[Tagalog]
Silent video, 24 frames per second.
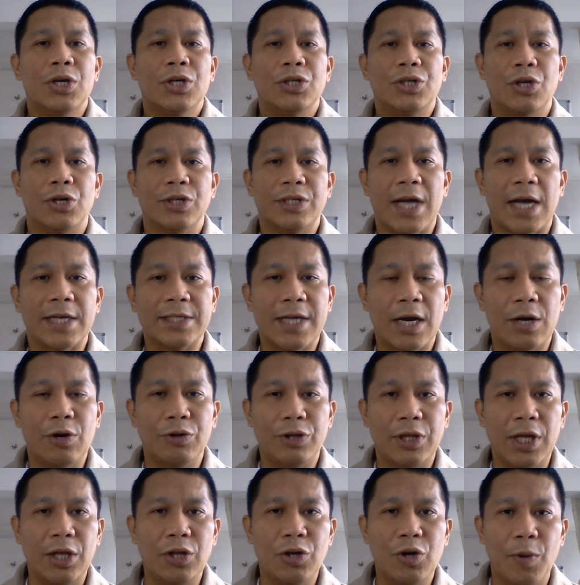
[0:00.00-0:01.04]
So
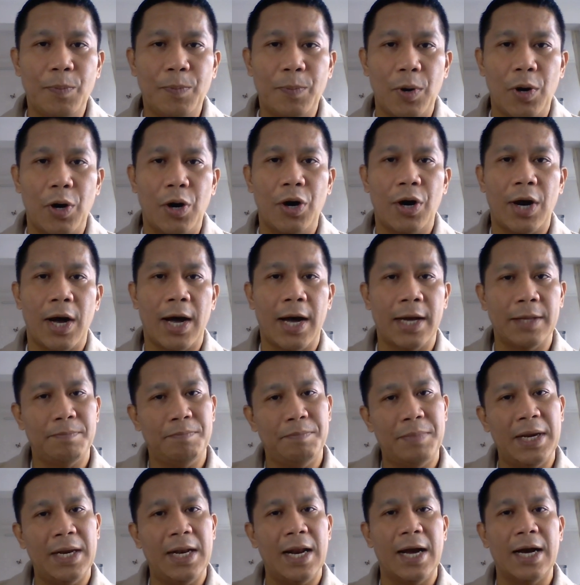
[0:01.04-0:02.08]
sasagutin ko po
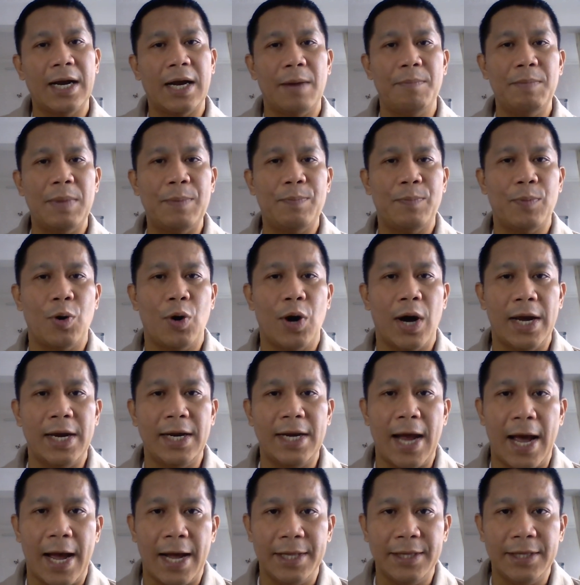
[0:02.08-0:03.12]
at bilang kami po
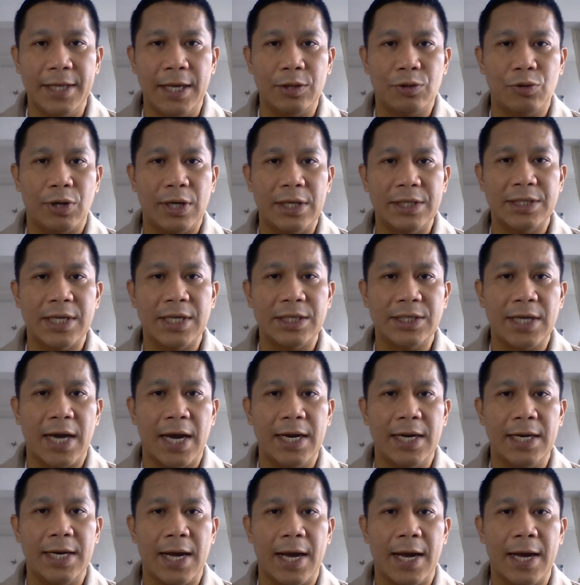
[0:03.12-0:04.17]
ay naandito rin sa
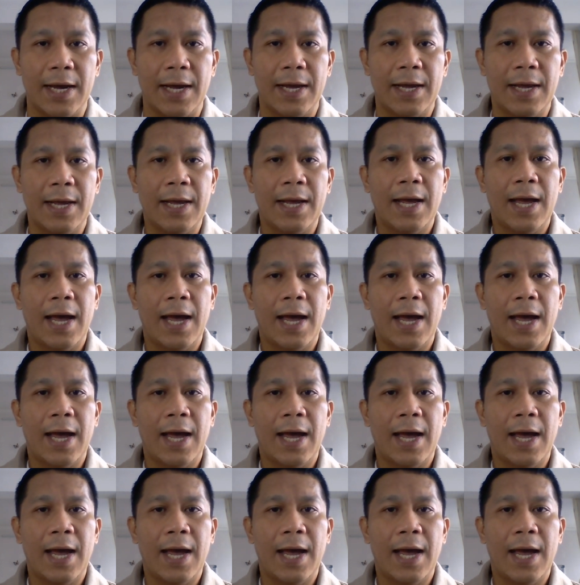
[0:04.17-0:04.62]
China